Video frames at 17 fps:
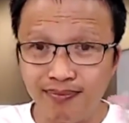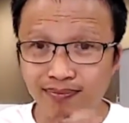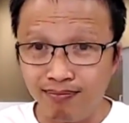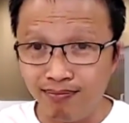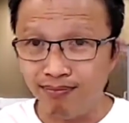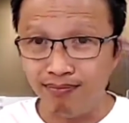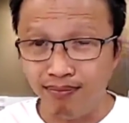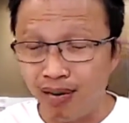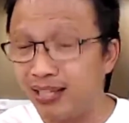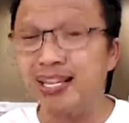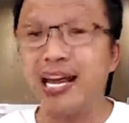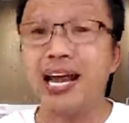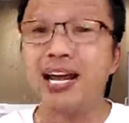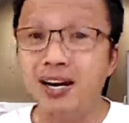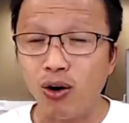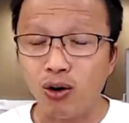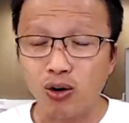mình thay
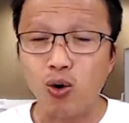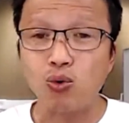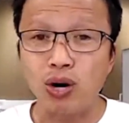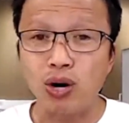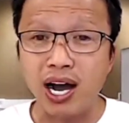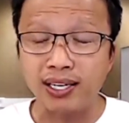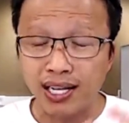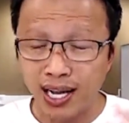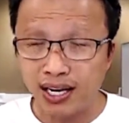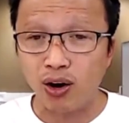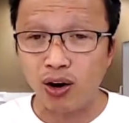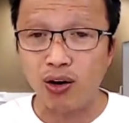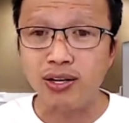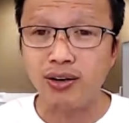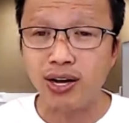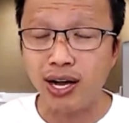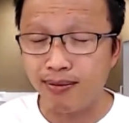đổi cuộc đời thay đổi
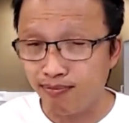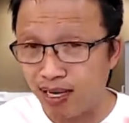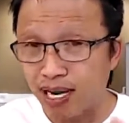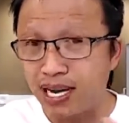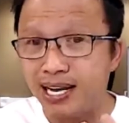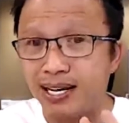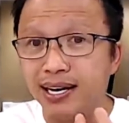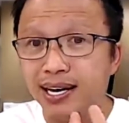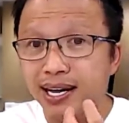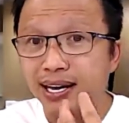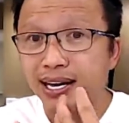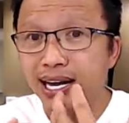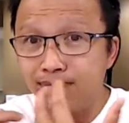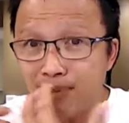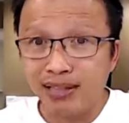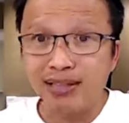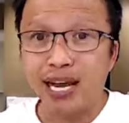okay. khi khi
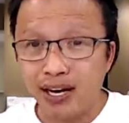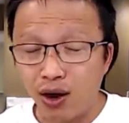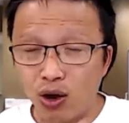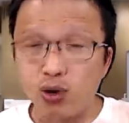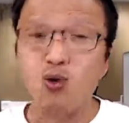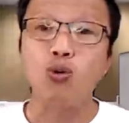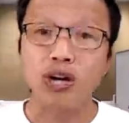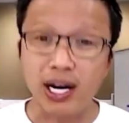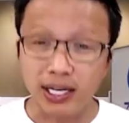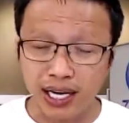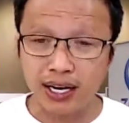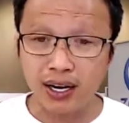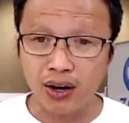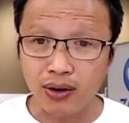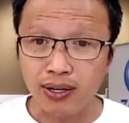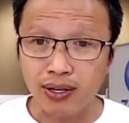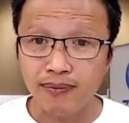mình thay đổi cuộc đời thay
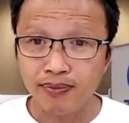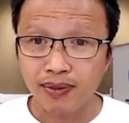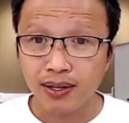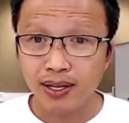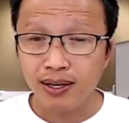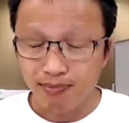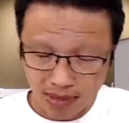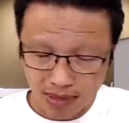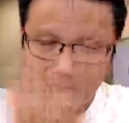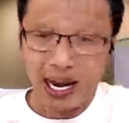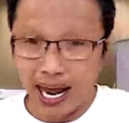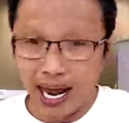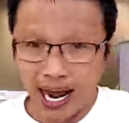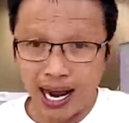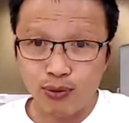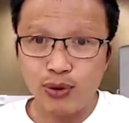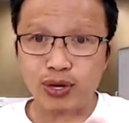đổi mình là
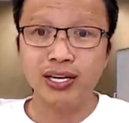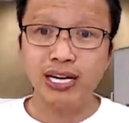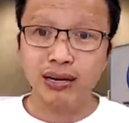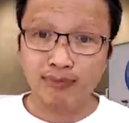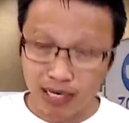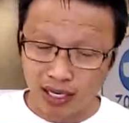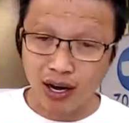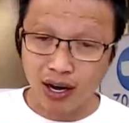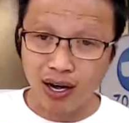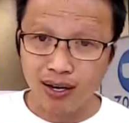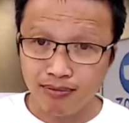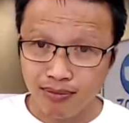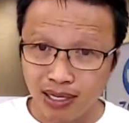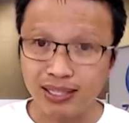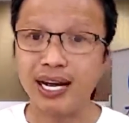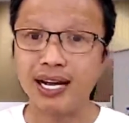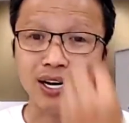ai quyết định cái mình có mình
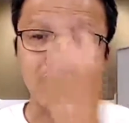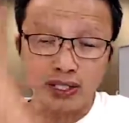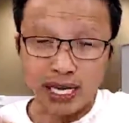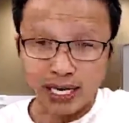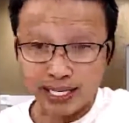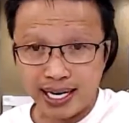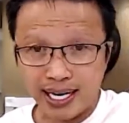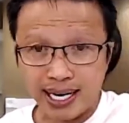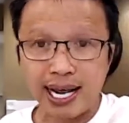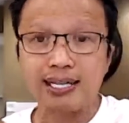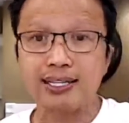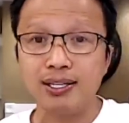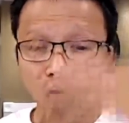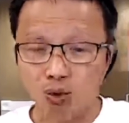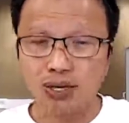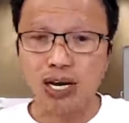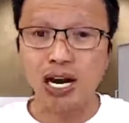thay đổi thành cái khác thì
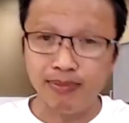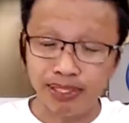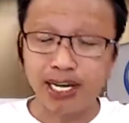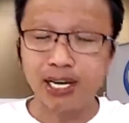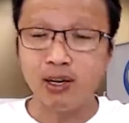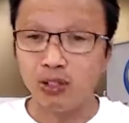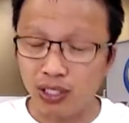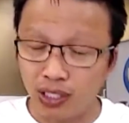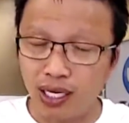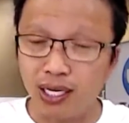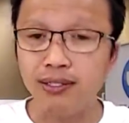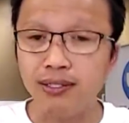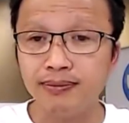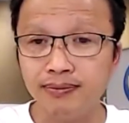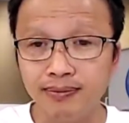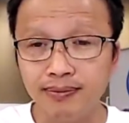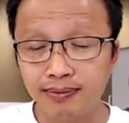cuộc đời mình thay đổi tương ứng
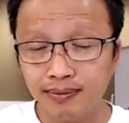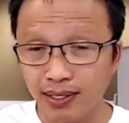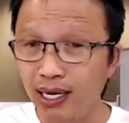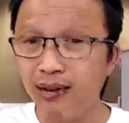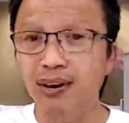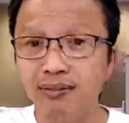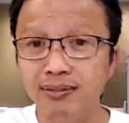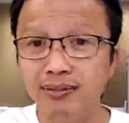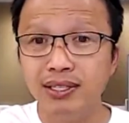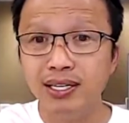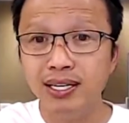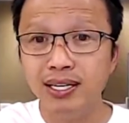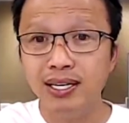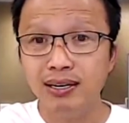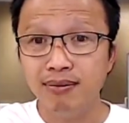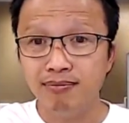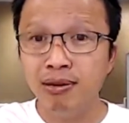hiểu không
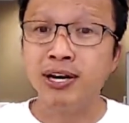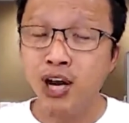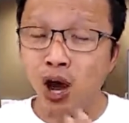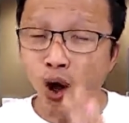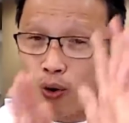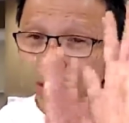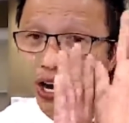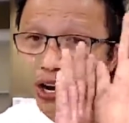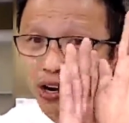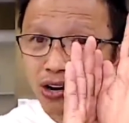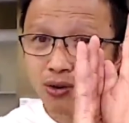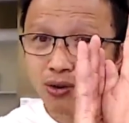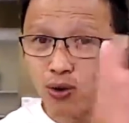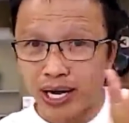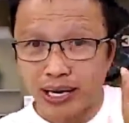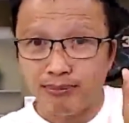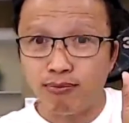mình đổi hướng của
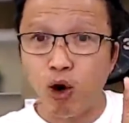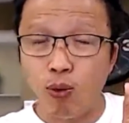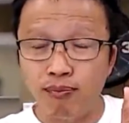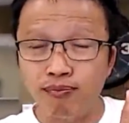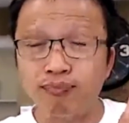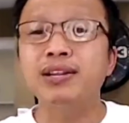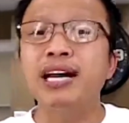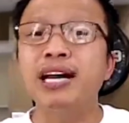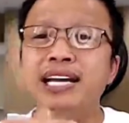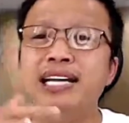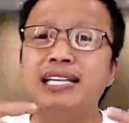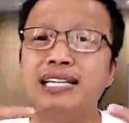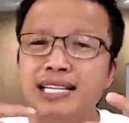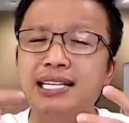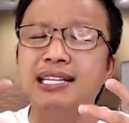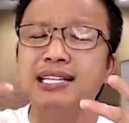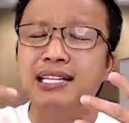cánh buồm thì
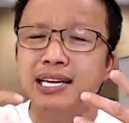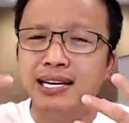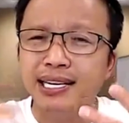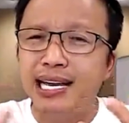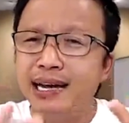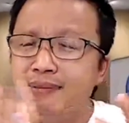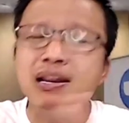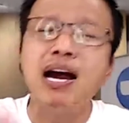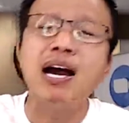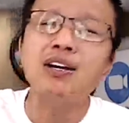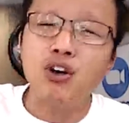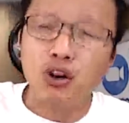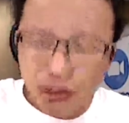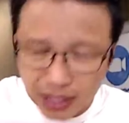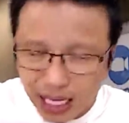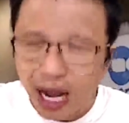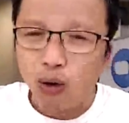điểm đến con
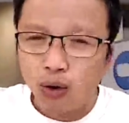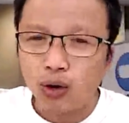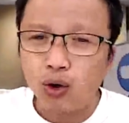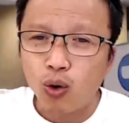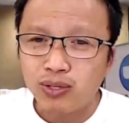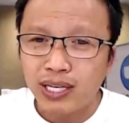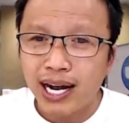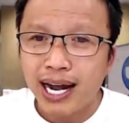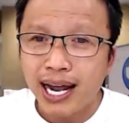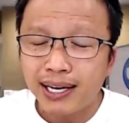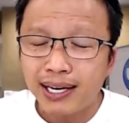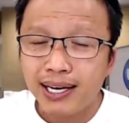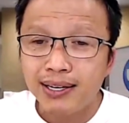tàu nó cũng sẽ khác đi